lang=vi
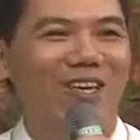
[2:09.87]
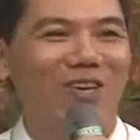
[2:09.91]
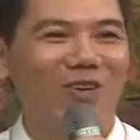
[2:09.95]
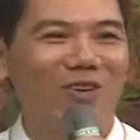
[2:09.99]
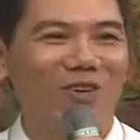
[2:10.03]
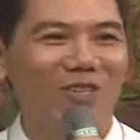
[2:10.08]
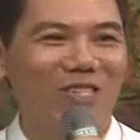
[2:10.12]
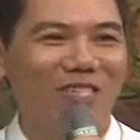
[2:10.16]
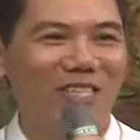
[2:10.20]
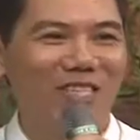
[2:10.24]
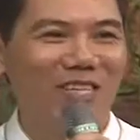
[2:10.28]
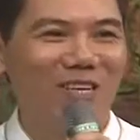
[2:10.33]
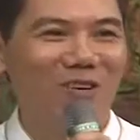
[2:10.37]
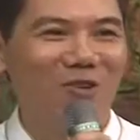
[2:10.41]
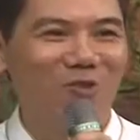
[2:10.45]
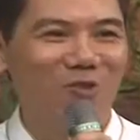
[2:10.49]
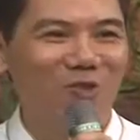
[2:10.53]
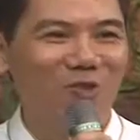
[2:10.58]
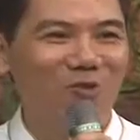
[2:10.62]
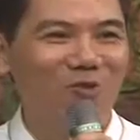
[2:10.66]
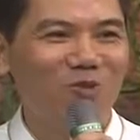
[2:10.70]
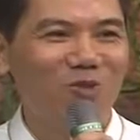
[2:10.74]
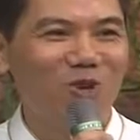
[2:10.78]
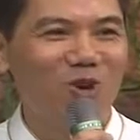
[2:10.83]
Con xin cầu
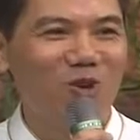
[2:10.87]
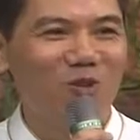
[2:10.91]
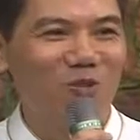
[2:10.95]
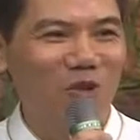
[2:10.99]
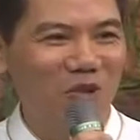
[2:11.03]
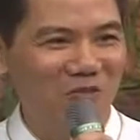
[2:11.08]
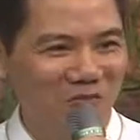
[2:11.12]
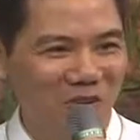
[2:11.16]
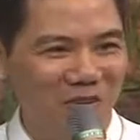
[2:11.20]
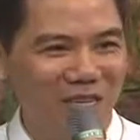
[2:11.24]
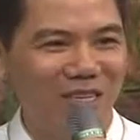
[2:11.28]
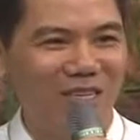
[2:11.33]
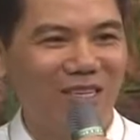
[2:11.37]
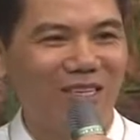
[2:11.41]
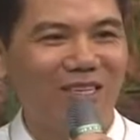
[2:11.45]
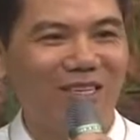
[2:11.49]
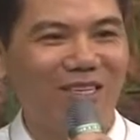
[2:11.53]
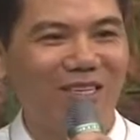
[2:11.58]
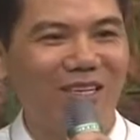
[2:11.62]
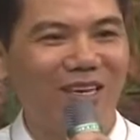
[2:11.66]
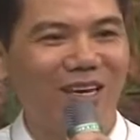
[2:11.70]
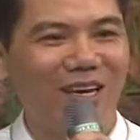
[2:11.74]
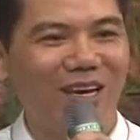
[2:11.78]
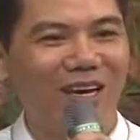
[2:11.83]
chúc cho quý vị
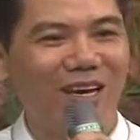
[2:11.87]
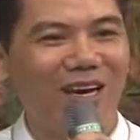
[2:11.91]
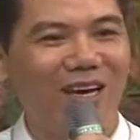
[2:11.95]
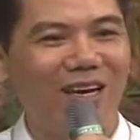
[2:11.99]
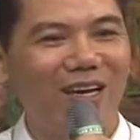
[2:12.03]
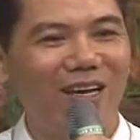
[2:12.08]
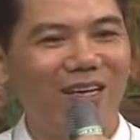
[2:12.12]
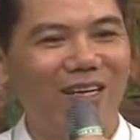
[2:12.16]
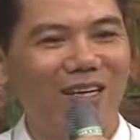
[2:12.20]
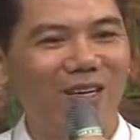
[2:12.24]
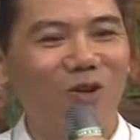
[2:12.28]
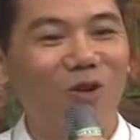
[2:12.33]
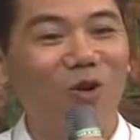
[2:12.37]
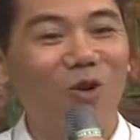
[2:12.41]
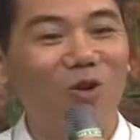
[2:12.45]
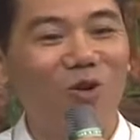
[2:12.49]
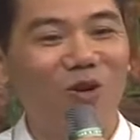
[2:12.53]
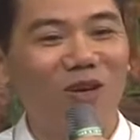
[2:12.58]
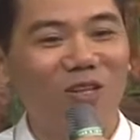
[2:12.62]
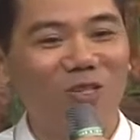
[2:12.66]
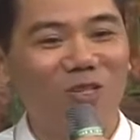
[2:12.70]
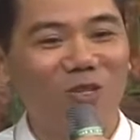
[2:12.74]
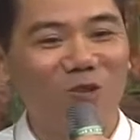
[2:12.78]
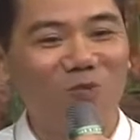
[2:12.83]
luôn
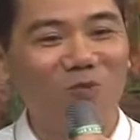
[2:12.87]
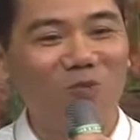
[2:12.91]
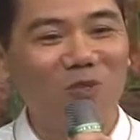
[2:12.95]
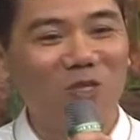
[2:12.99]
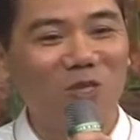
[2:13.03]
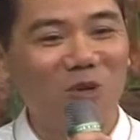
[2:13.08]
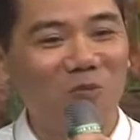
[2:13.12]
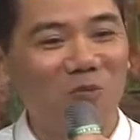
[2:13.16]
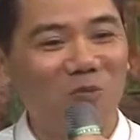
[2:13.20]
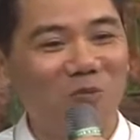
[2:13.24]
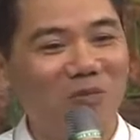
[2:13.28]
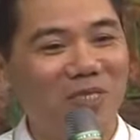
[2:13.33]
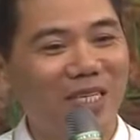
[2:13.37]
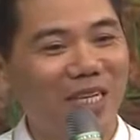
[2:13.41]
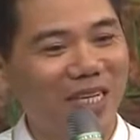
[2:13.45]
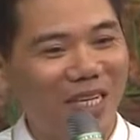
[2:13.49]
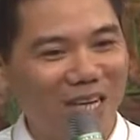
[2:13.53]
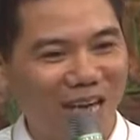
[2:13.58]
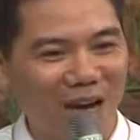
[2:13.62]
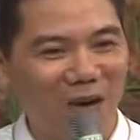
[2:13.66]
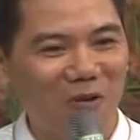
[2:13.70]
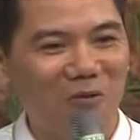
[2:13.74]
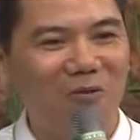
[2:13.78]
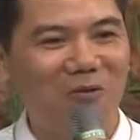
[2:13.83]
luôn được sống trong
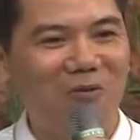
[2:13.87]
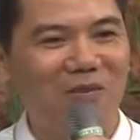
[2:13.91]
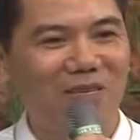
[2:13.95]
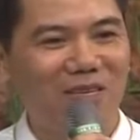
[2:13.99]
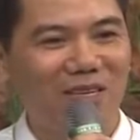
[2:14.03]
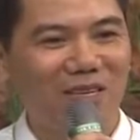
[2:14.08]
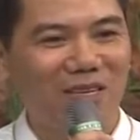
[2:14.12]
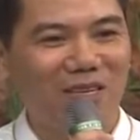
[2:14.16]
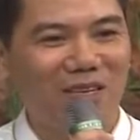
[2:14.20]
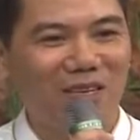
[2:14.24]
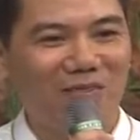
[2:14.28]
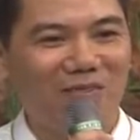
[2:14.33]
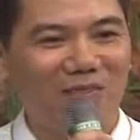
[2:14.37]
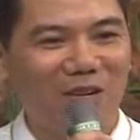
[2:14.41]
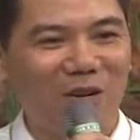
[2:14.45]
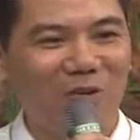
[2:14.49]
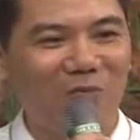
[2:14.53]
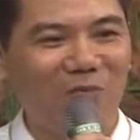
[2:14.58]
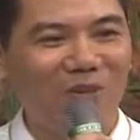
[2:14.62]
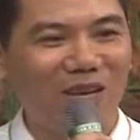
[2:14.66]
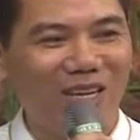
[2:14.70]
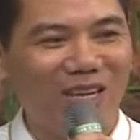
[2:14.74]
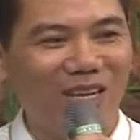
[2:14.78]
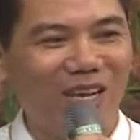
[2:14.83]
chánh đạo và
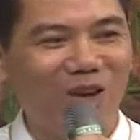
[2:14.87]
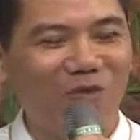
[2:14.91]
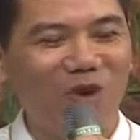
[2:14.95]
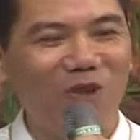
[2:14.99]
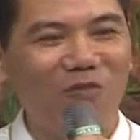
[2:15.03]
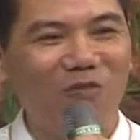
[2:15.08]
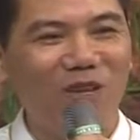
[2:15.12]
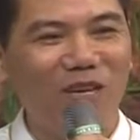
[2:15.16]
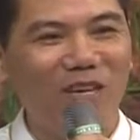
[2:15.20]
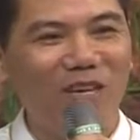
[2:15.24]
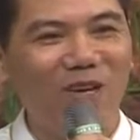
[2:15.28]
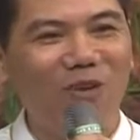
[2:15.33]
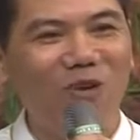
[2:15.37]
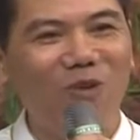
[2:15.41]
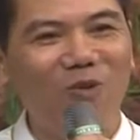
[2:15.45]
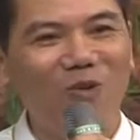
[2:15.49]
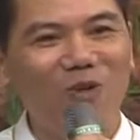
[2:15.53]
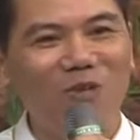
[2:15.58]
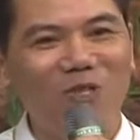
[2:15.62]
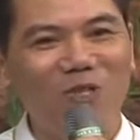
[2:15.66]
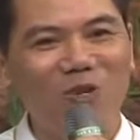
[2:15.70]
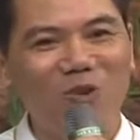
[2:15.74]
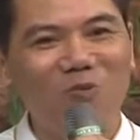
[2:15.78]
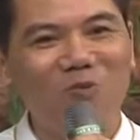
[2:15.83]
đặc biệt là quý vị luôn
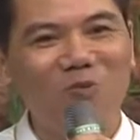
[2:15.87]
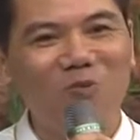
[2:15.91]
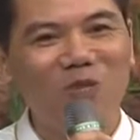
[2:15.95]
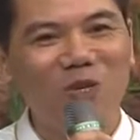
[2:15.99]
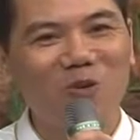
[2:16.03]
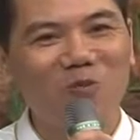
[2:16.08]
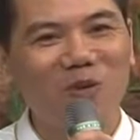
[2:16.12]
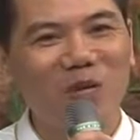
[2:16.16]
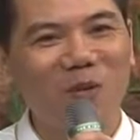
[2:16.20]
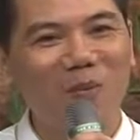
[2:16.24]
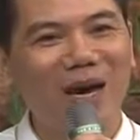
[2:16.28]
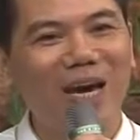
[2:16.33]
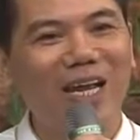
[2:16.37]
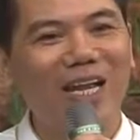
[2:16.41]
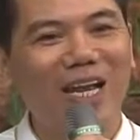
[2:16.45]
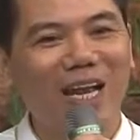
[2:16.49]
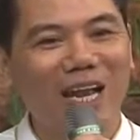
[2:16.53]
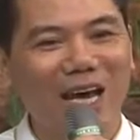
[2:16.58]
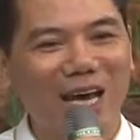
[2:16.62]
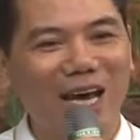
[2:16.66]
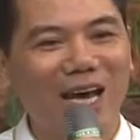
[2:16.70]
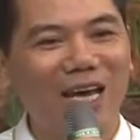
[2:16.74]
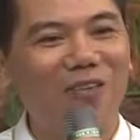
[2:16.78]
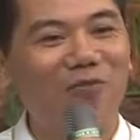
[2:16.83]
luôn sống trong niềm
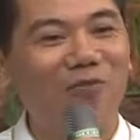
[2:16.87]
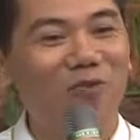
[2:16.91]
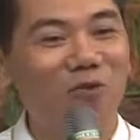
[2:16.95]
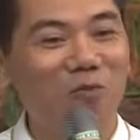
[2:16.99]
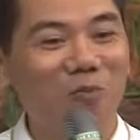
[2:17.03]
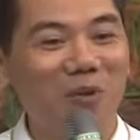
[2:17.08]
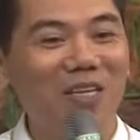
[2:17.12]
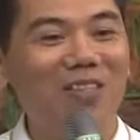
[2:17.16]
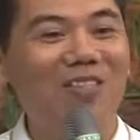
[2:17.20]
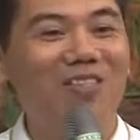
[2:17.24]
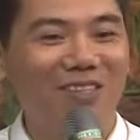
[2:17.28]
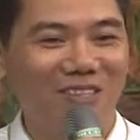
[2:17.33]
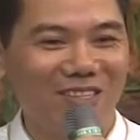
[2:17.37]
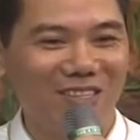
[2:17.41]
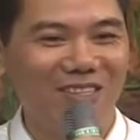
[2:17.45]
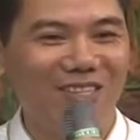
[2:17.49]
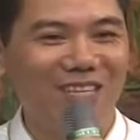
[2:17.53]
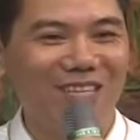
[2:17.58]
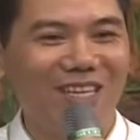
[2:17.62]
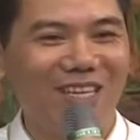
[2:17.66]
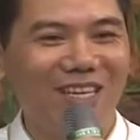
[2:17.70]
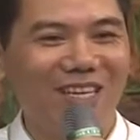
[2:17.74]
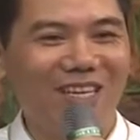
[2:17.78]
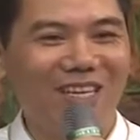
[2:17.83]
an lạc hạnh phúc đích thực,
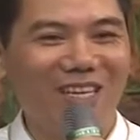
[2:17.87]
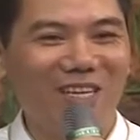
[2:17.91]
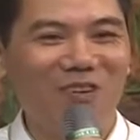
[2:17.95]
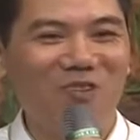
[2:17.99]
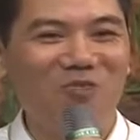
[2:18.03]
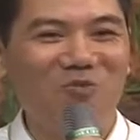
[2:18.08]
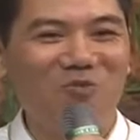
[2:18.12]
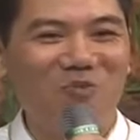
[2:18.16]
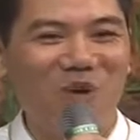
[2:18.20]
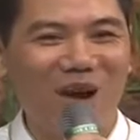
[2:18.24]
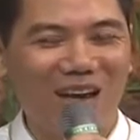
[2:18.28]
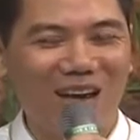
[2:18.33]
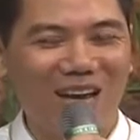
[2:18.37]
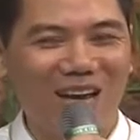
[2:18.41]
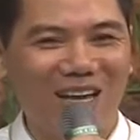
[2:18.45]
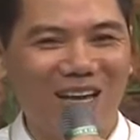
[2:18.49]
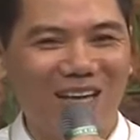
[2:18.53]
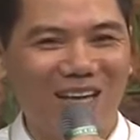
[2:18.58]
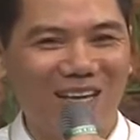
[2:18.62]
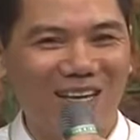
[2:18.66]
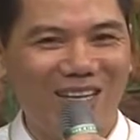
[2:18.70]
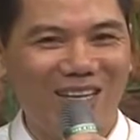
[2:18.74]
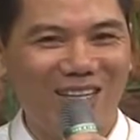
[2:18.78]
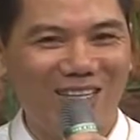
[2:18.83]
điều
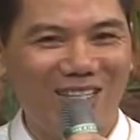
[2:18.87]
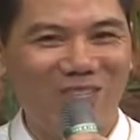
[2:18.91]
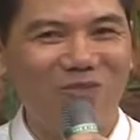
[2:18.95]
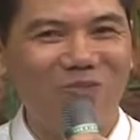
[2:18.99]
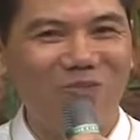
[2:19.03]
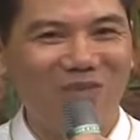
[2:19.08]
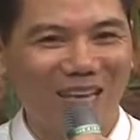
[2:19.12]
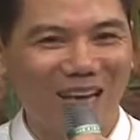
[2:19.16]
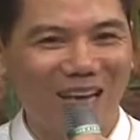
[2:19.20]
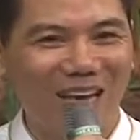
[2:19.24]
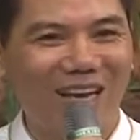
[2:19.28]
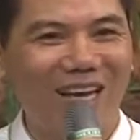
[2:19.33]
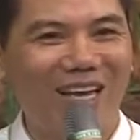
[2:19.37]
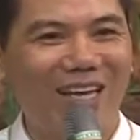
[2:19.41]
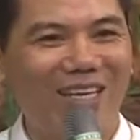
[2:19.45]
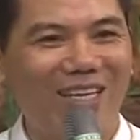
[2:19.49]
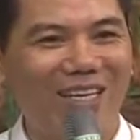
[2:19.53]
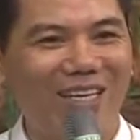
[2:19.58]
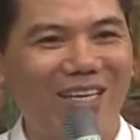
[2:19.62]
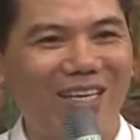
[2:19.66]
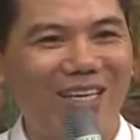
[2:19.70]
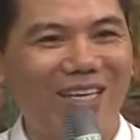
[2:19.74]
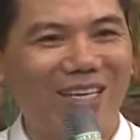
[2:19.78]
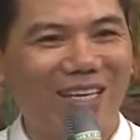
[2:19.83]
mà chúng ta
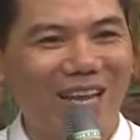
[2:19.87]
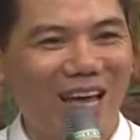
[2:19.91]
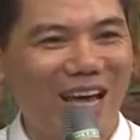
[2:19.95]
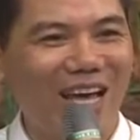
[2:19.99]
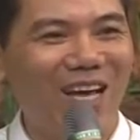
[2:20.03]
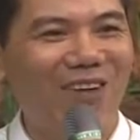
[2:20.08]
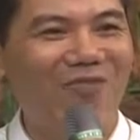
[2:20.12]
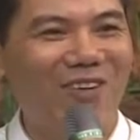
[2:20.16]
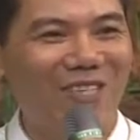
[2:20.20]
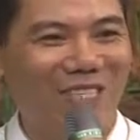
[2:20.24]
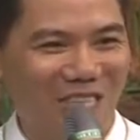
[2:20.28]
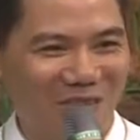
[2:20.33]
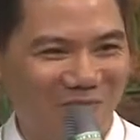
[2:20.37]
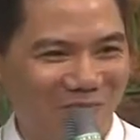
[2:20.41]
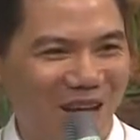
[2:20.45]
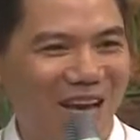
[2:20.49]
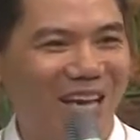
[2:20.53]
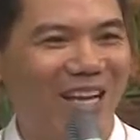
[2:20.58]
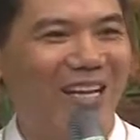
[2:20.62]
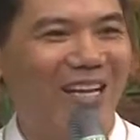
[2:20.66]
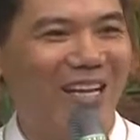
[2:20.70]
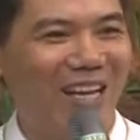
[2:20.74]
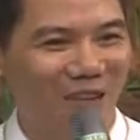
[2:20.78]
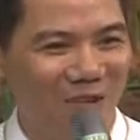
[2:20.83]
đã và sẽ
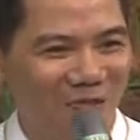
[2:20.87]
bàn